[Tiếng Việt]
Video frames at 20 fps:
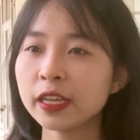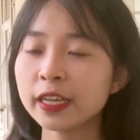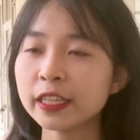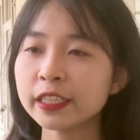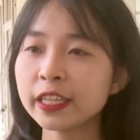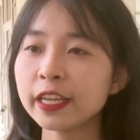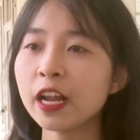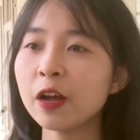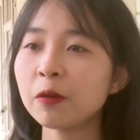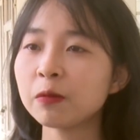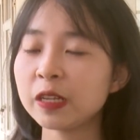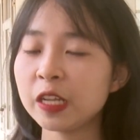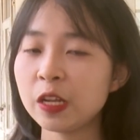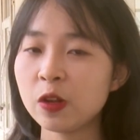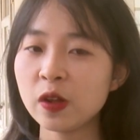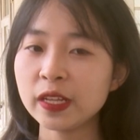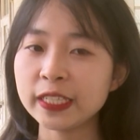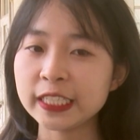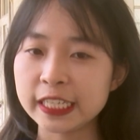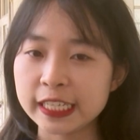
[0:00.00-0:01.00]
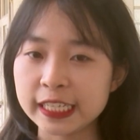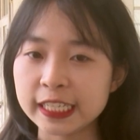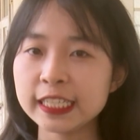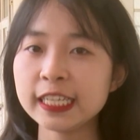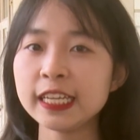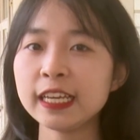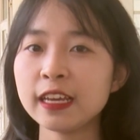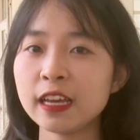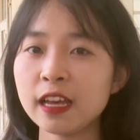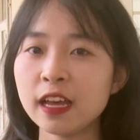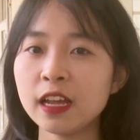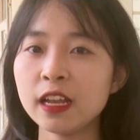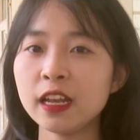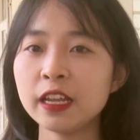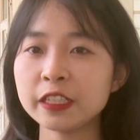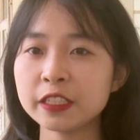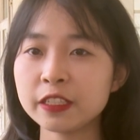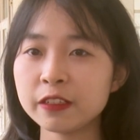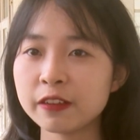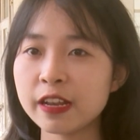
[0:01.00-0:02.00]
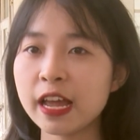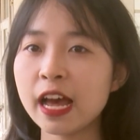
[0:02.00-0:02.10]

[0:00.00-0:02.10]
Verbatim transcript: các tiết học lý luận chính trị lịch sử